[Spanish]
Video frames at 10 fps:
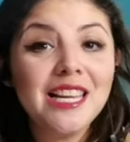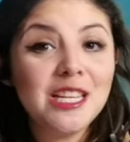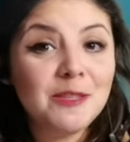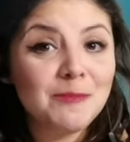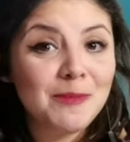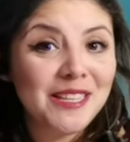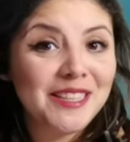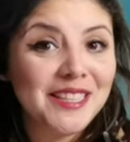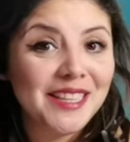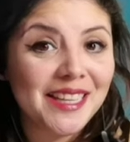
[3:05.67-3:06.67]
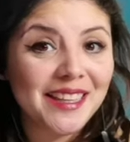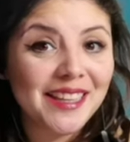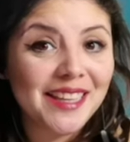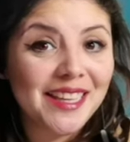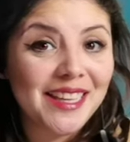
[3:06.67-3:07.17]
les platiqué
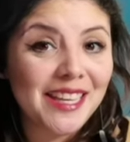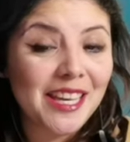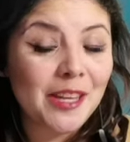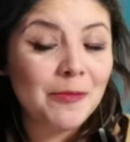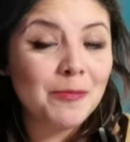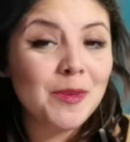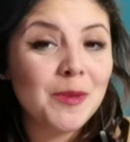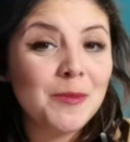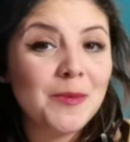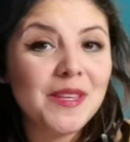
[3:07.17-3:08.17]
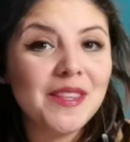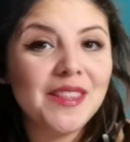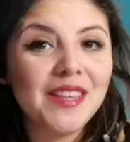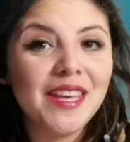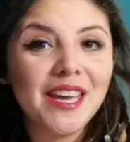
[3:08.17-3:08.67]
de ella en mi
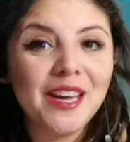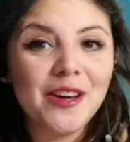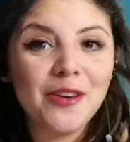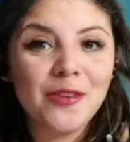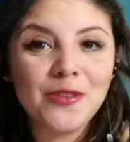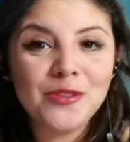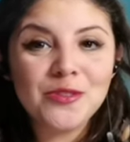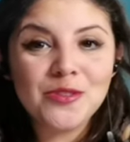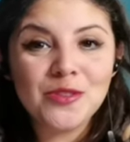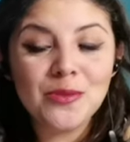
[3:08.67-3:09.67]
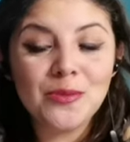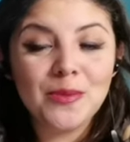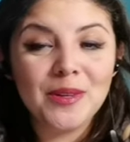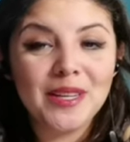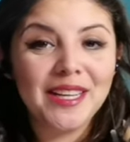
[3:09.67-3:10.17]
video
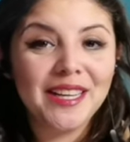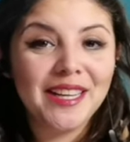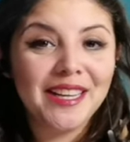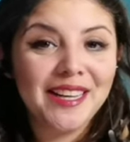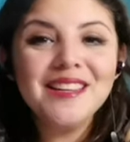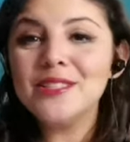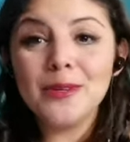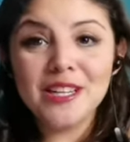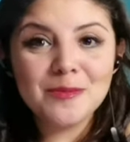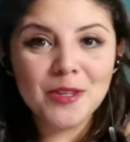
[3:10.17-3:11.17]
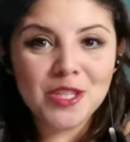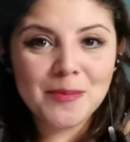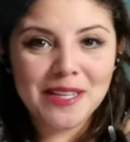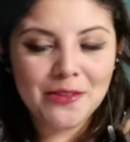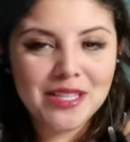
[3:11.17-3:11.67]
sobre, sobre las mejores
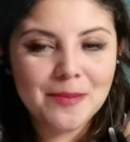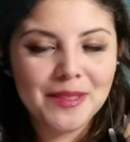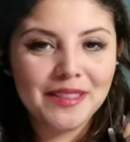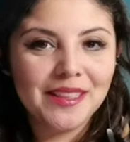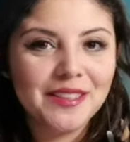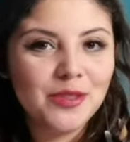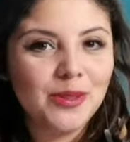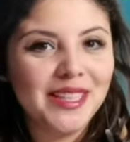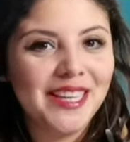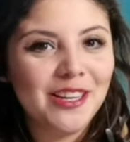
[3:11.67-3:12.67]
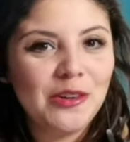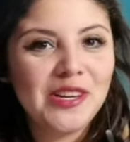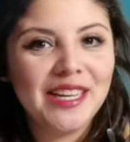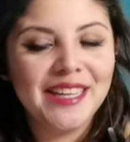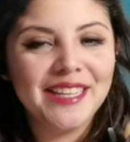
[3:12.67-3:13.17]
películas de patinaje sobre hielo,
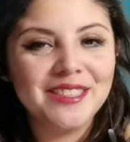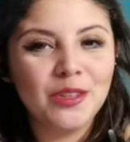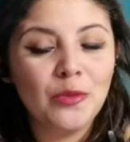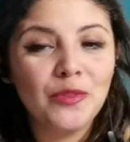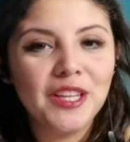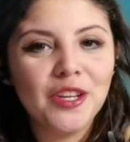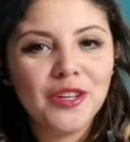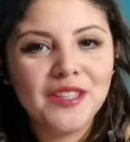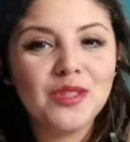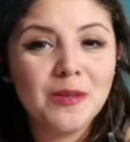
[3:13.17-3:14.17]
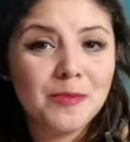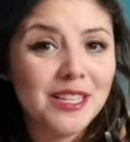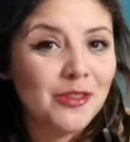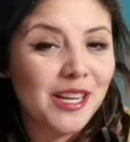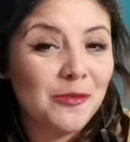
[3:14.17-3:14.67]
que es Go Figure, que es una
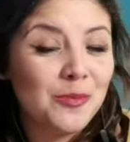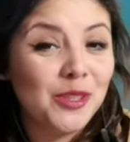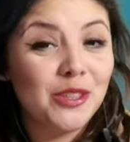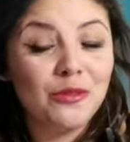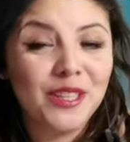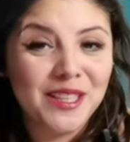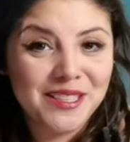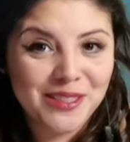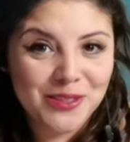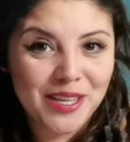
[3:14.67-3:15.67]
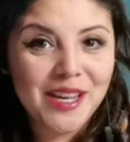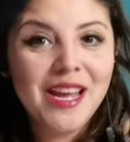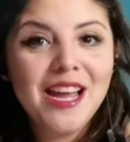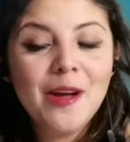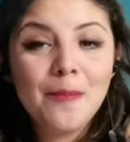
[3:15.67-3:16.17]
película un poquito fantasiosa,
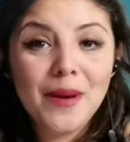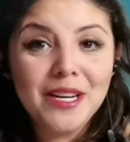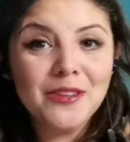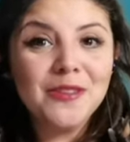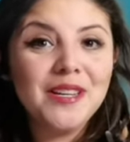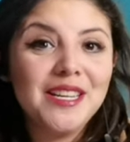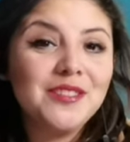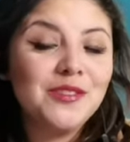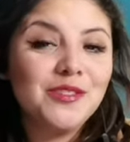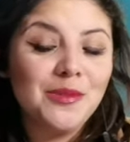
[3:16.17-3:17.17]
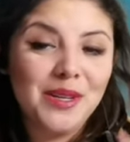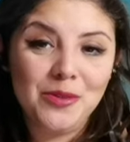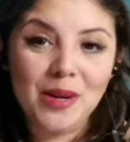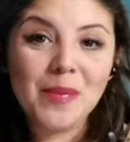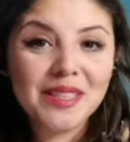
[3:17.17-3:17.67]
pero es sobre
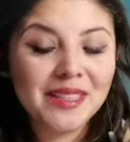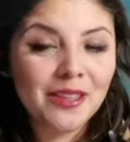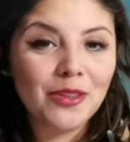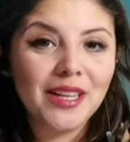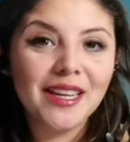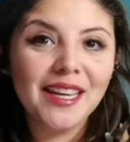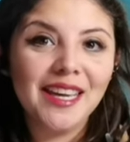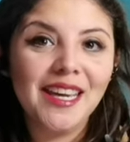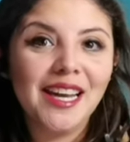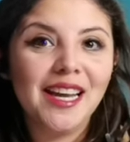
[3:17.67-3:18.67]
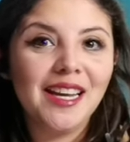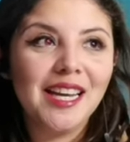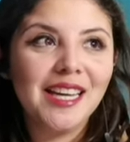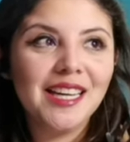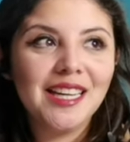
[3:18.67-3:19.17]
una patinadora que
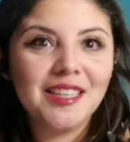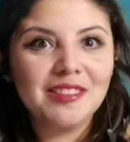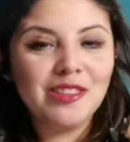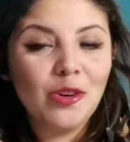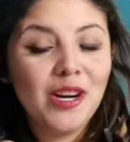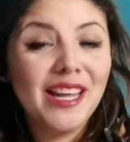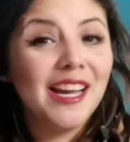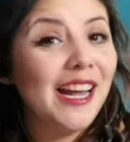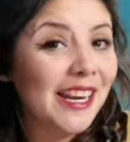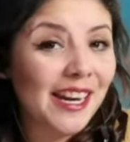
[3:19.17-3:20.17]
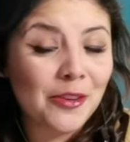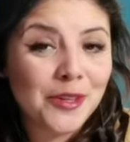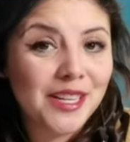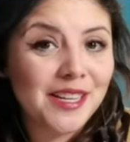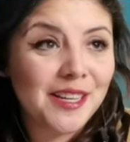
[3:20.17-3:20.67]
logra ganar
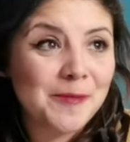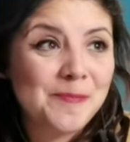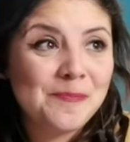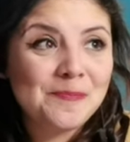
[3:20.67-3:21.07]
una